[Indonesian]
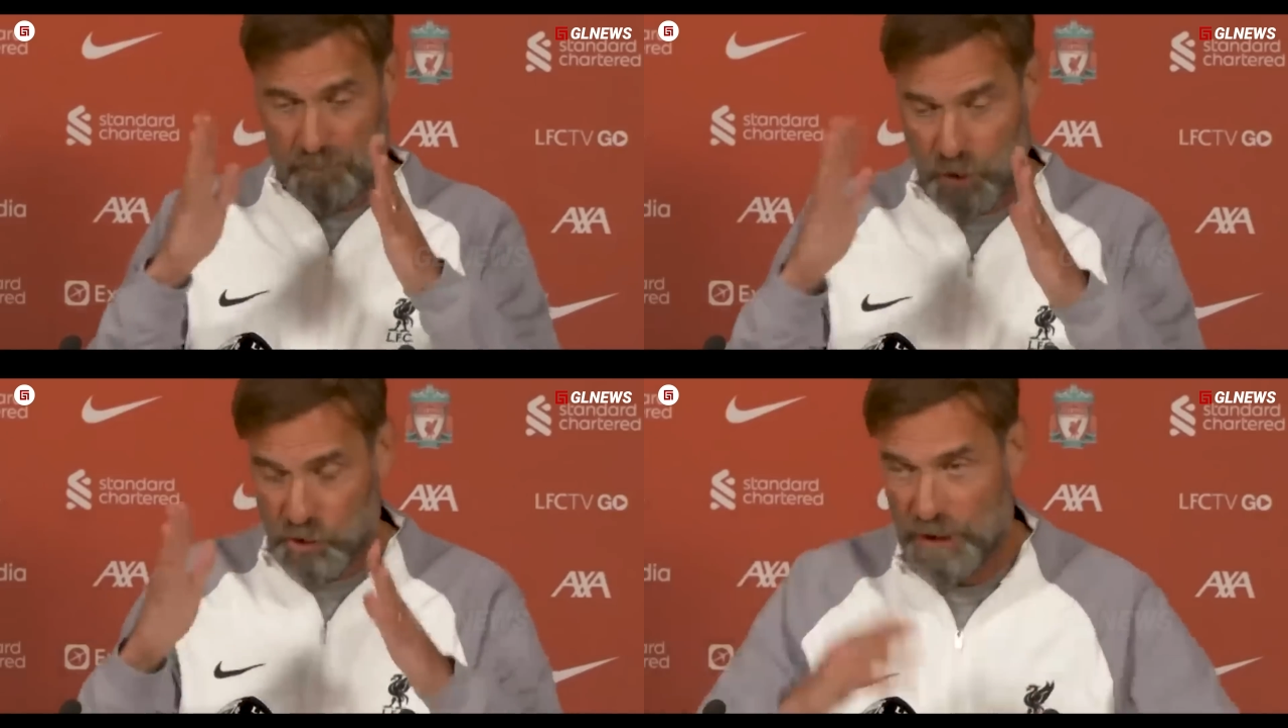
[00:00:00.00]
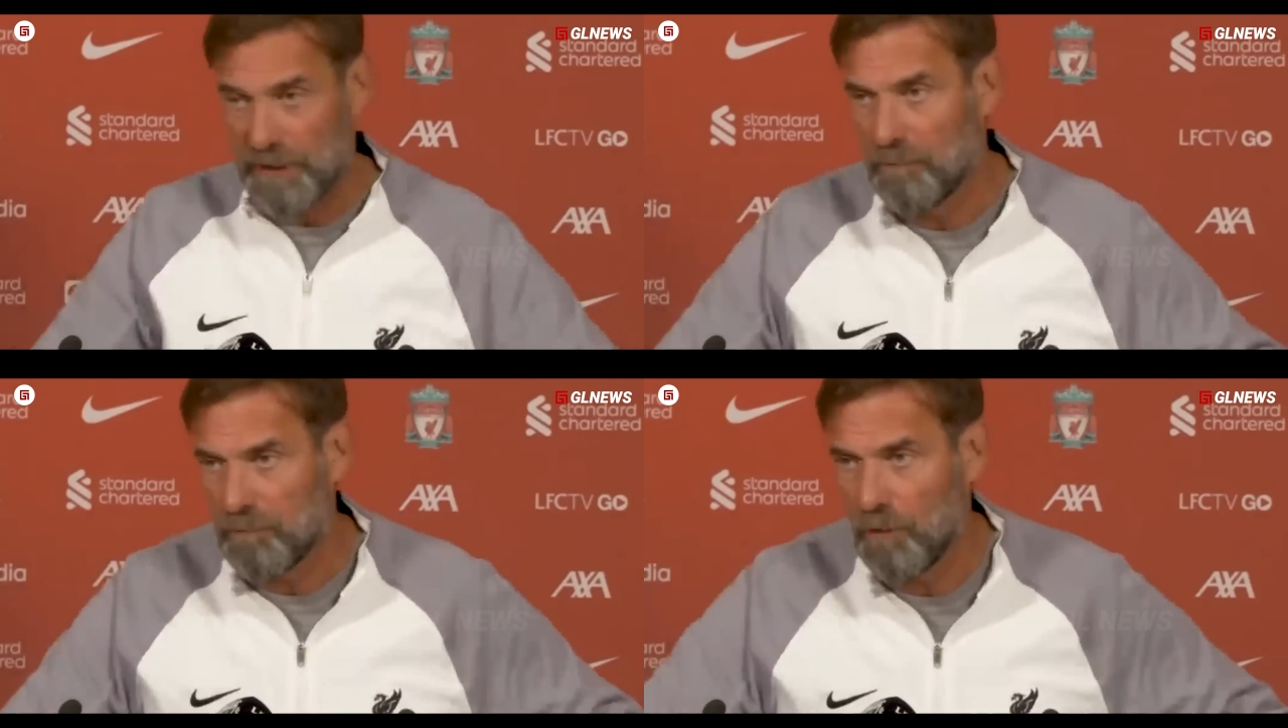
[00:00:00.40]

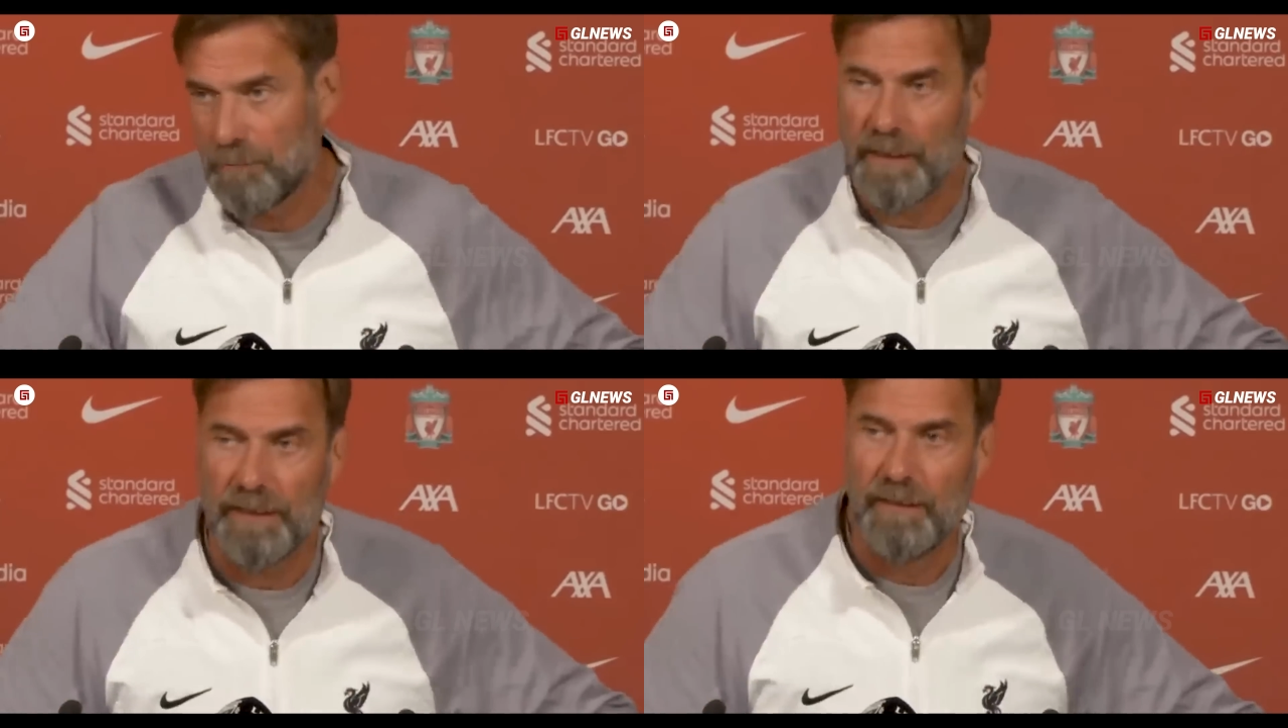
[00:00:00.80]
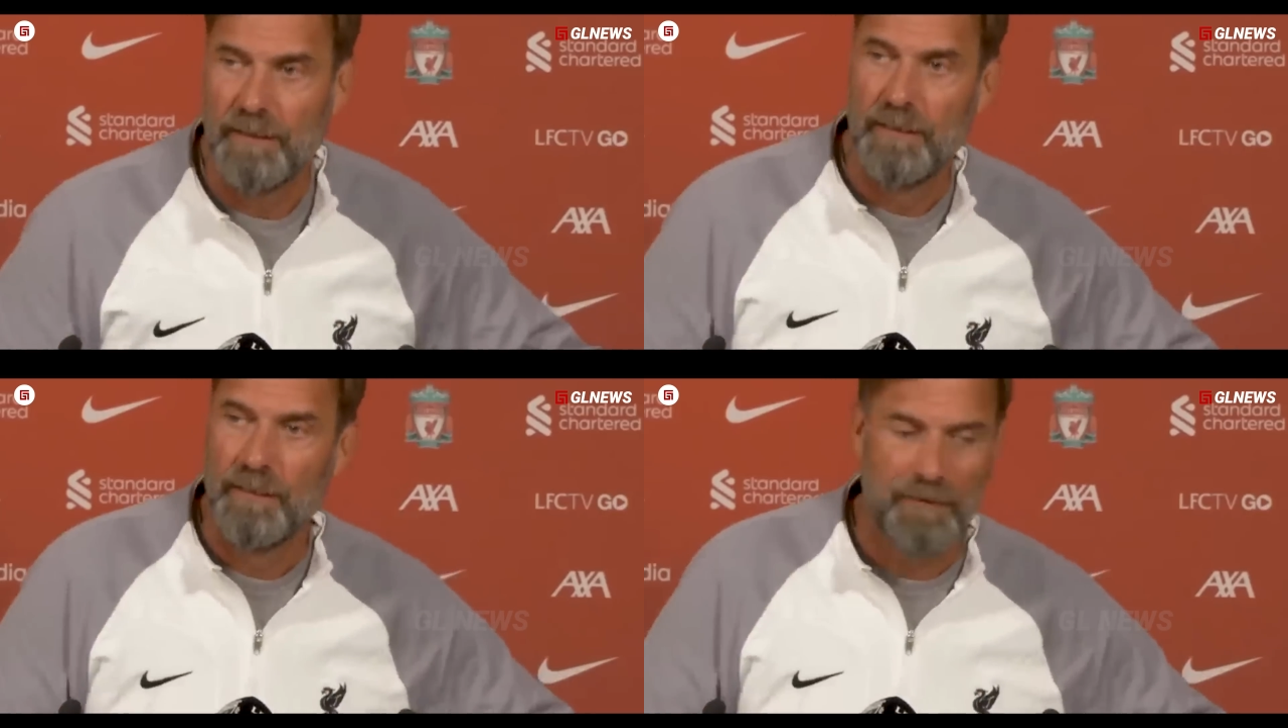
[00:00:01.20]
watching properly,
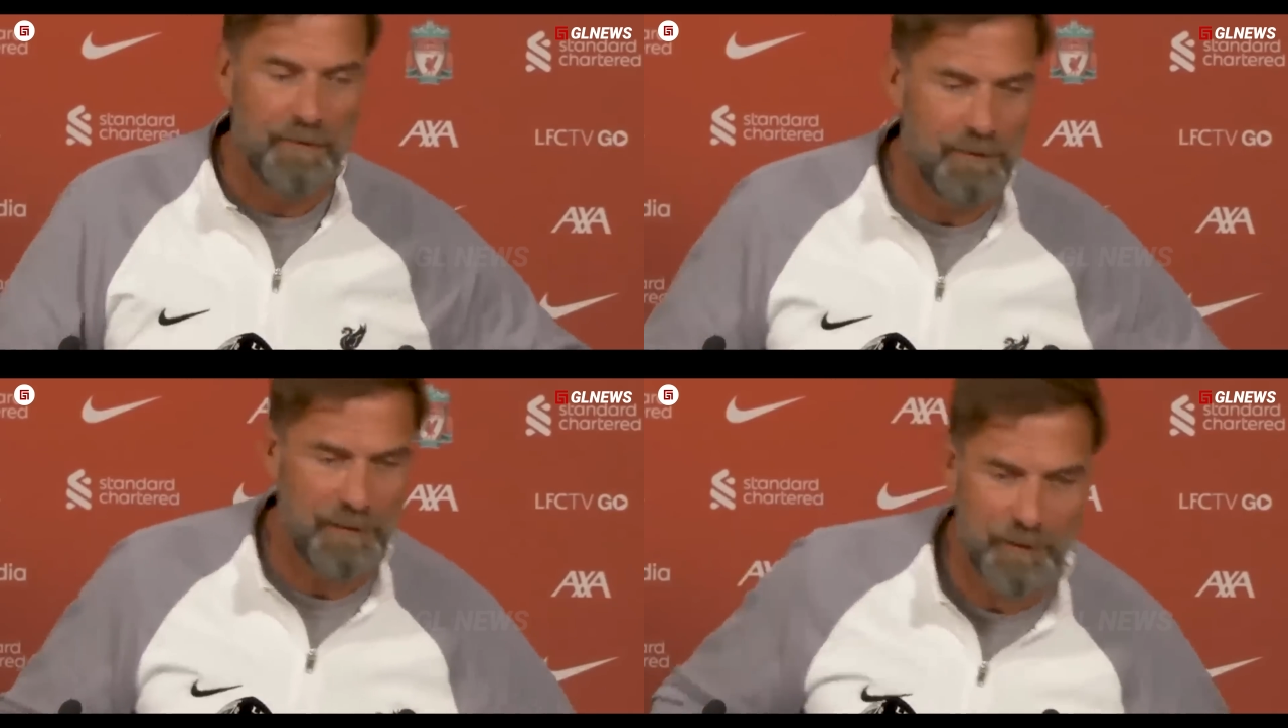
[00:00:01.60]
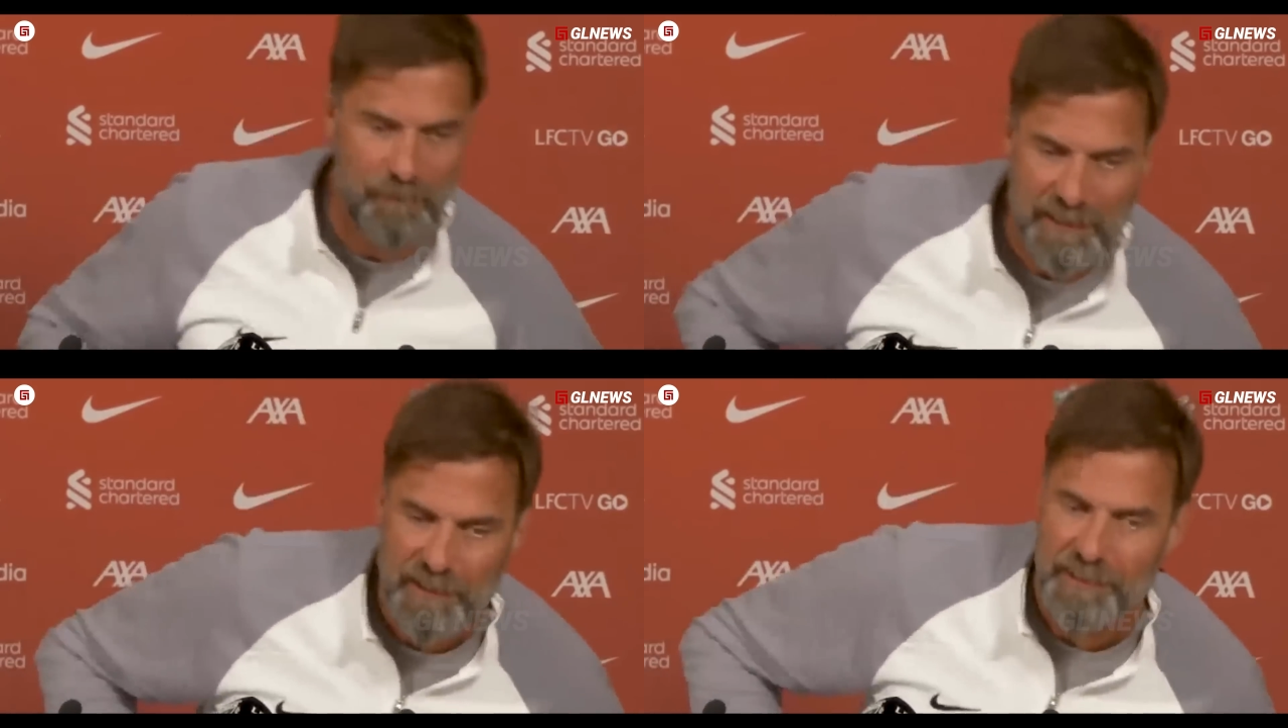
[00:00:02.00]

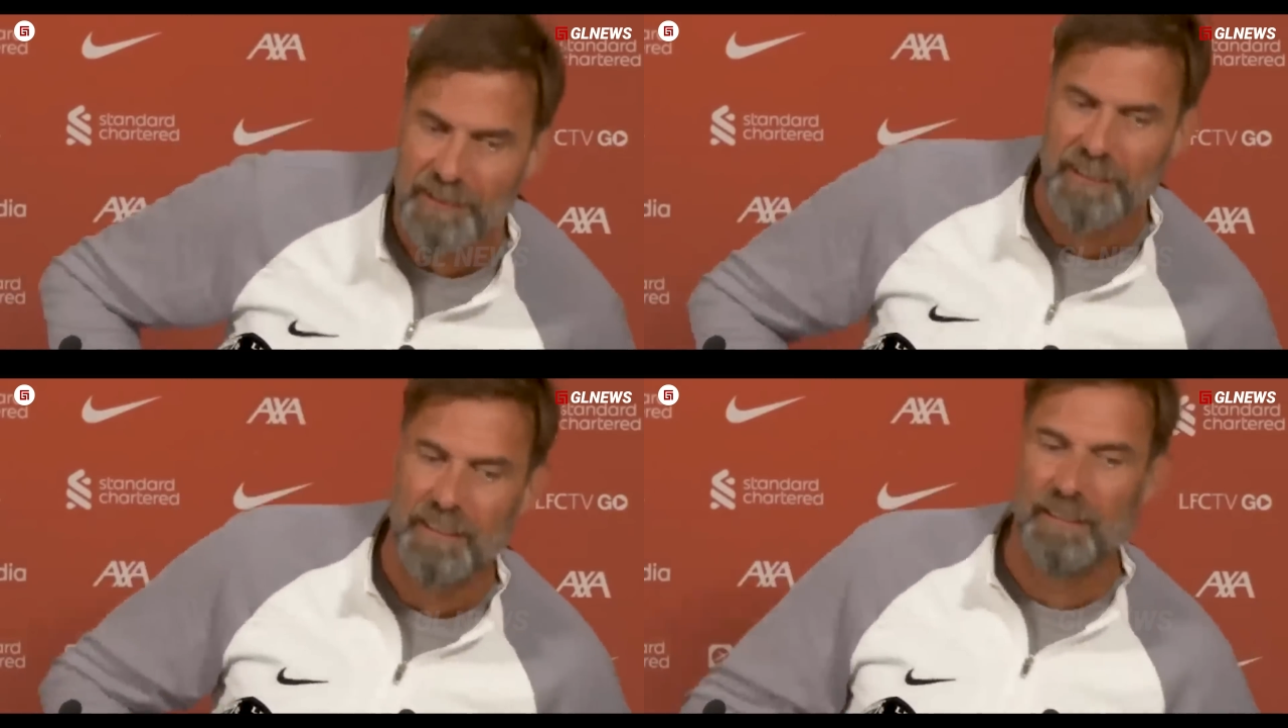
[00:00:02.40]
Lionel Messi,